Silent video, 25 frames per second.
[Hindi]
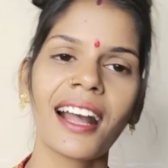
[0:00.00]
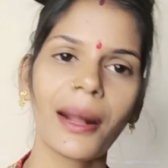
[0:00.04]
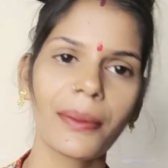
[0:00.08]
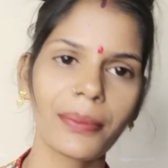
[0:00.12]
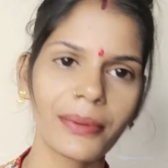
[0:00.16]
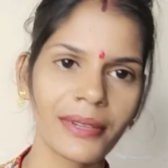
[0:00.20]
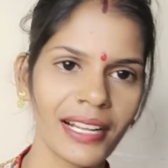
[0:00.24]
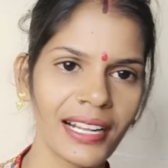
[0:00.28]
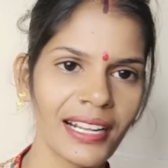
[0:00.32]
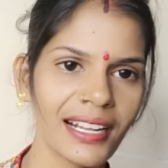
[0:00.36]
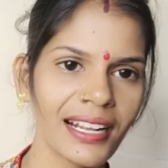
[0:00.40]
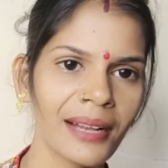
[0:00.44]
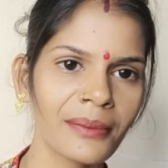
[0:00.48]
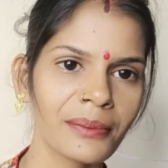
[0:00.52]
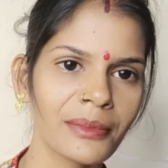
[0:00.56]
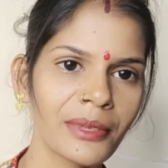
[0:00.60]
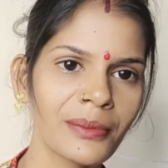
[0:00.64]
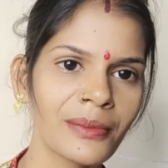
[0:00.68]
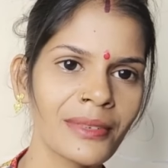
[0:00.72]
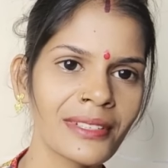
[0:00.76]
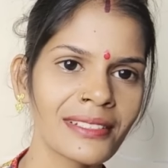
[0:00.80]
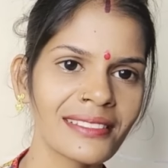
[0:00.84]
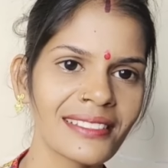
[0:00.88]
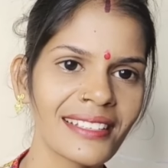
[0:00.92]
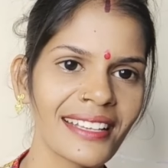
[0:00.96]
आपका काम
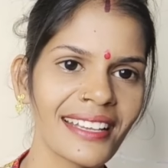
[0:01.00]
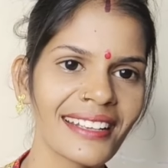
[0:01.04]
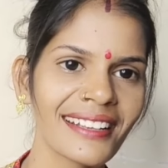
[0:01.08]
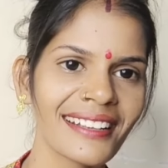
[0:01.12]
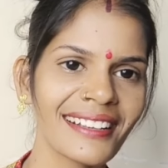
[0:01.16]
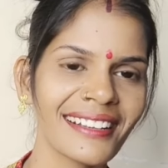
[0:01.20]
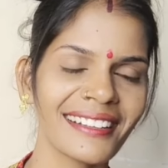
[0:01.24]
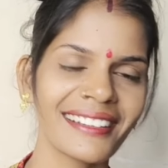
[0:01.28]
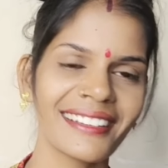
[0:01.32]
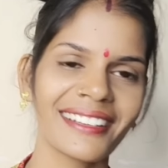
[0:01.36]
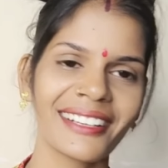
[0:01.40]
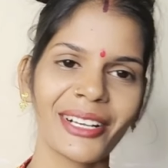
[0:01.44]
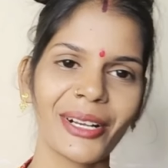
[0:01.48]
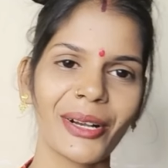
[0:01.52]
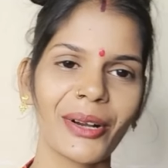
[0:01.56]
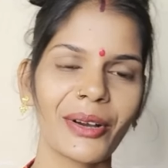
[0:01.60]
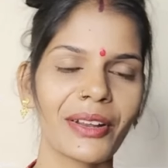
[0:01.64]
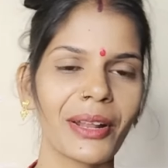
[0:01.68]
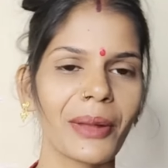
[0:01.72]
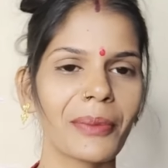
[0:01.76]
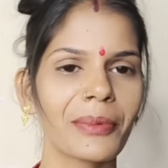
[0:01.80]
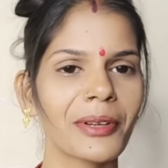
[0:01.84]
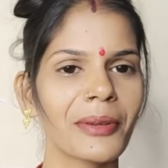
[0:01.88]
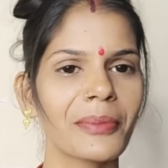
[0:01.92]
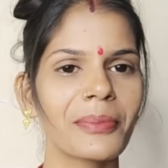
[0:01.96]
भी बन जाएगा
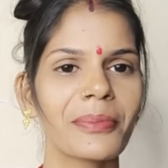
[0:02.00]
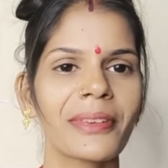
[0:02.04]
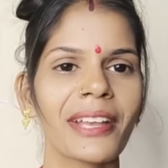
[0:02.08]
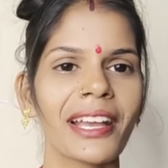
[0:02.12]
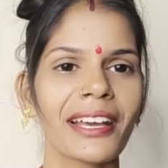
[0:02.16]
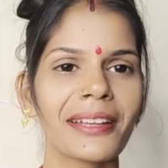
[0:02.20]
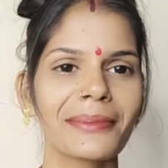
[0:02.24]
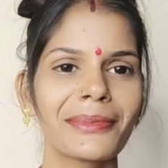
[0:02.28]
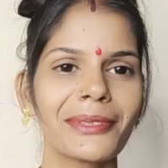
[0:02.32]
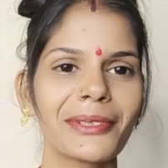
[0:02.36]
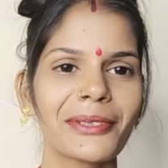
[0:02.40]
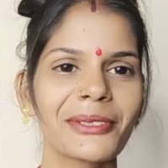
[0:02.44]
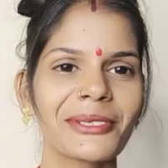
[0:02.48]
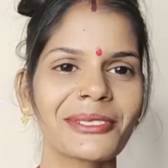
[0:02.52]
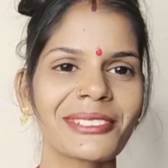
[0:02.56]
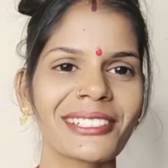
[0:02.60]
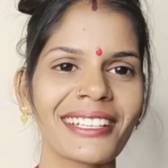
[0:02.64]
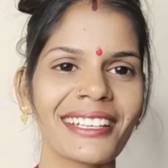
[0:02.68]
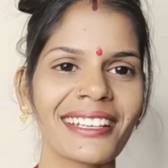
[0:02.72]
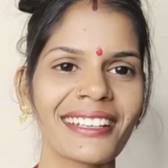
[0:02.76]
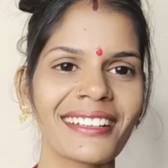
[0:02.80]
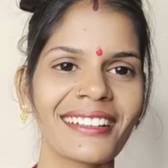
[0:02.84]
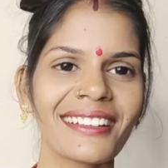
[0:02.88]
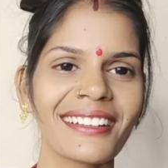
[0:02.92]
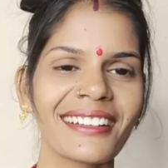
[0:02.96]
और आपका प्यार भी हो
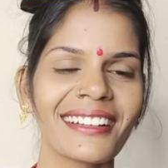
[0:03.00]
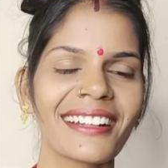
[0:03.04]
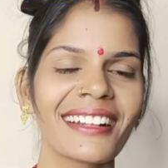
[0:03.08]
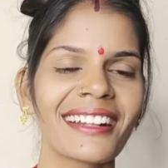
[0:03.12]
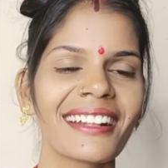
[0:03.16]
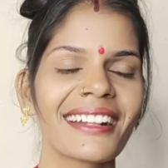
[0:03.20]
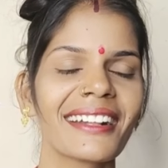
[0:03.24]
जाएगा